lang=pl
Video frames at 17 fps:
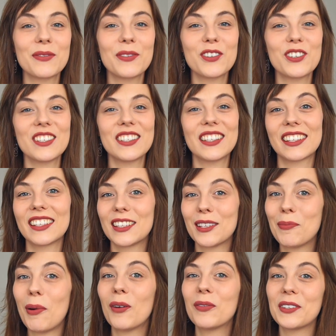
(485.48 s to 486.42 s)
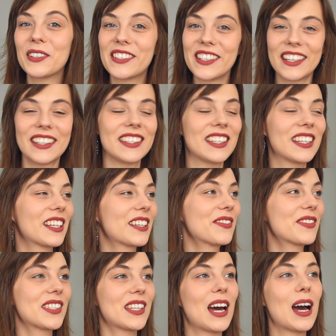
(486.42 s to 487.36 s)
tworzyć taki typowy dziennik,
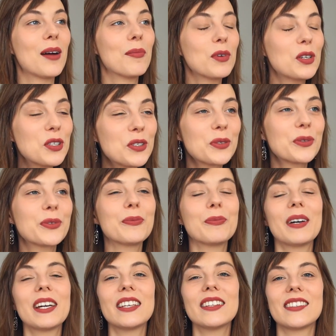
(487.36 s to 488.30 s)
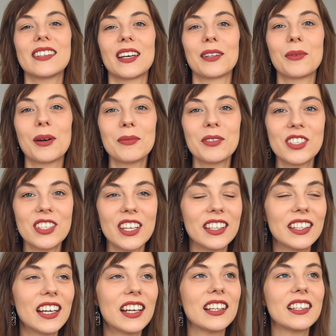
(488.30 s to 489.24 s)
wstałam o siódmej, zjadłam
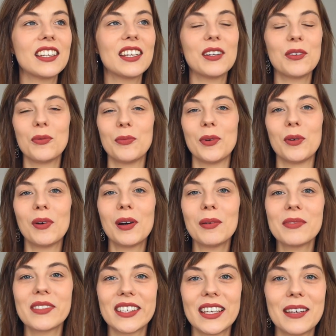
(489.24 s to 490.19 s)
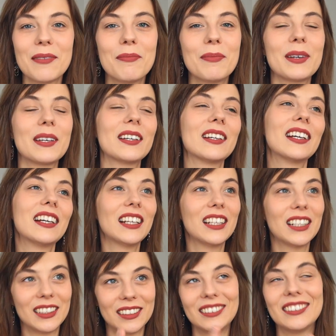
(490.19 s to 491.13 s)
śniadanie, umyłam zęby,
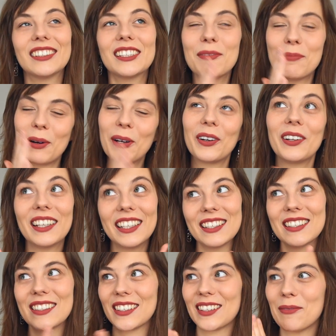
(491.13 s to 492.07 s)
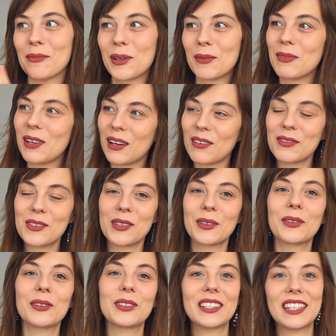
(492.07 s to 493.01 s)
E, i po kolei co tam robiłam w
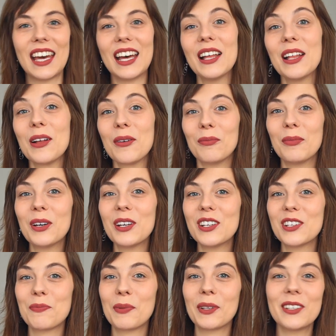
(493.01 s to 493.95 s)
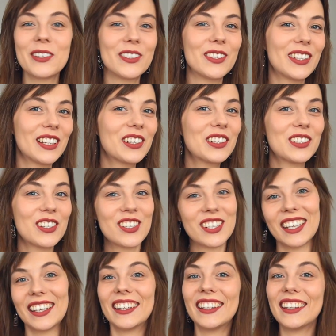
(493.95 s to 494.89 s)
ciągu dnia. Możesz podejść do tego
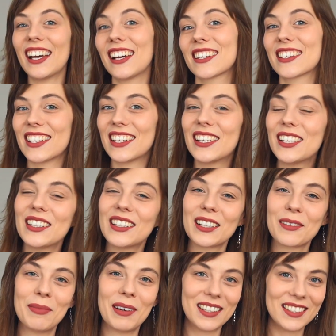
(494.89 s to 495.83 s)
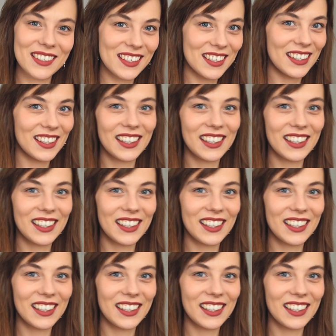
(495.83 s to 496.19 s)
troszkę inaczej, tak bardziej